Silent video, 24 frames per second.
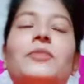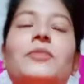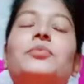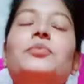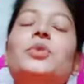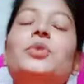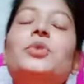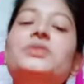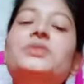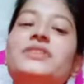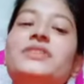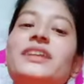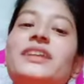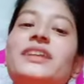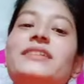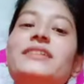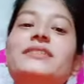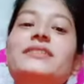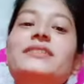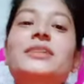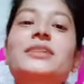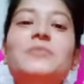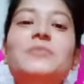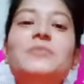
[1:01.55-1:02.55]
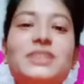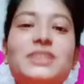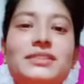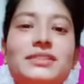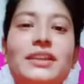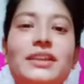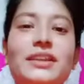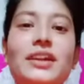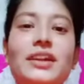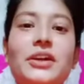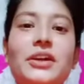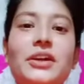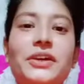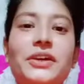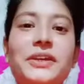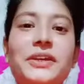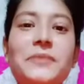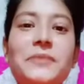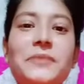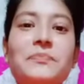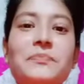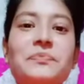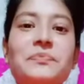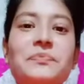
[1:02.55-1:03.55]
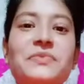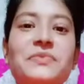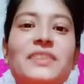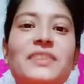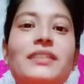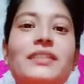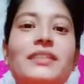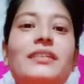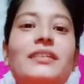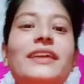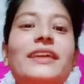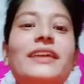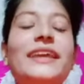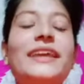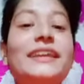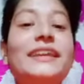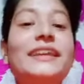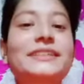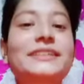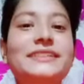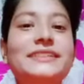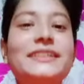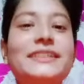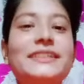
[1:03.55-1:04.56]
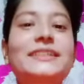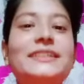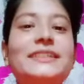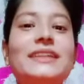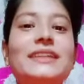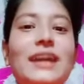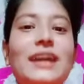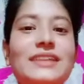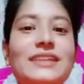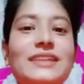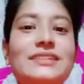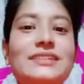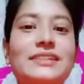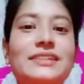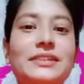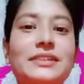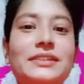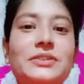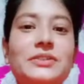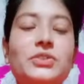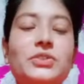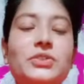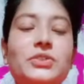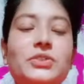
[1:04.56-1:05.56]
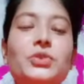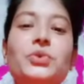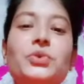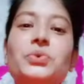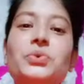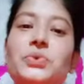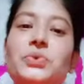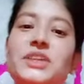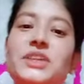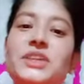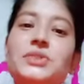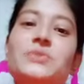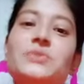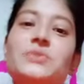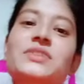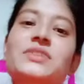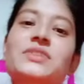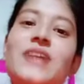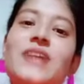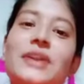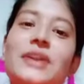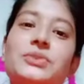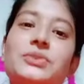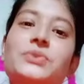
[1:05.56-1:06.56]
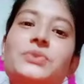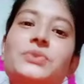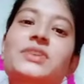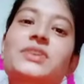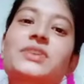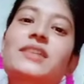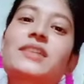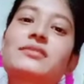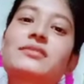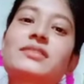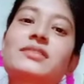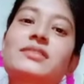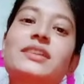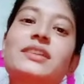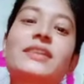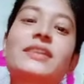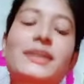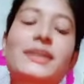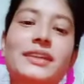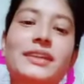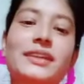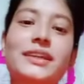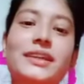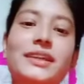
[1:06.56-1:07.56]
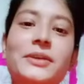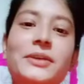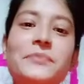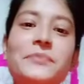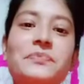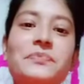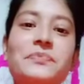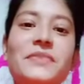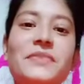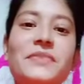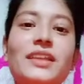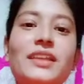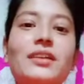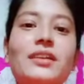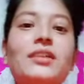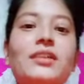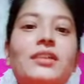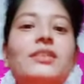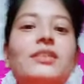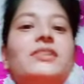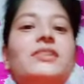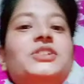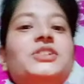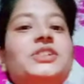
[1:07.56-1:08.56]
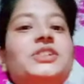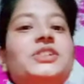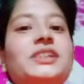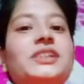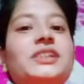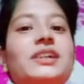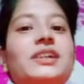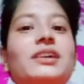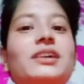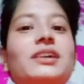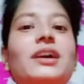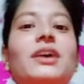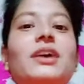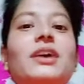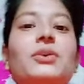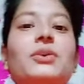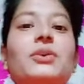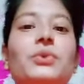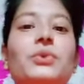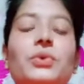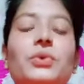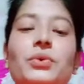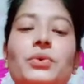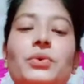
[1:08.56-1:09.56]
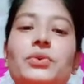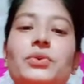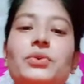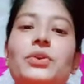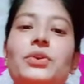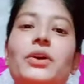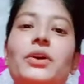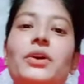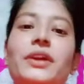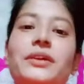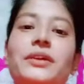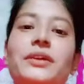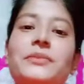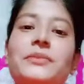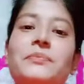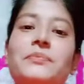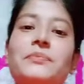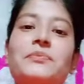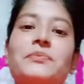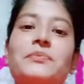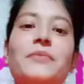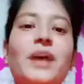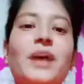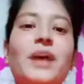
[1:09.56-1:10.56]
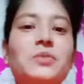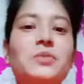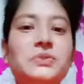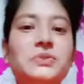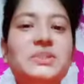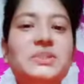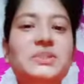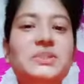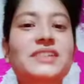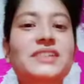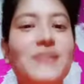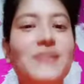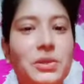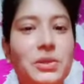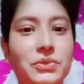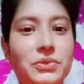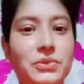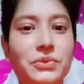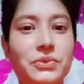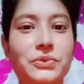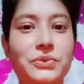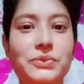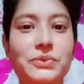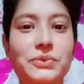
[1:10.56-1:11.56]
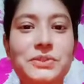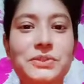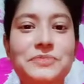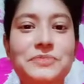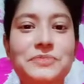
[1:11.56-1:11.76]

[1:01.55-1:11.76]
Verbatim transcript: প্রত্যেকটি বিদ্যালয়ে একটি ক্লাসে কুড়িজন ছাত্রছাত্রী রেখে শিক্ষা গ্রহণ করার ব্যবস্থা চালু করুক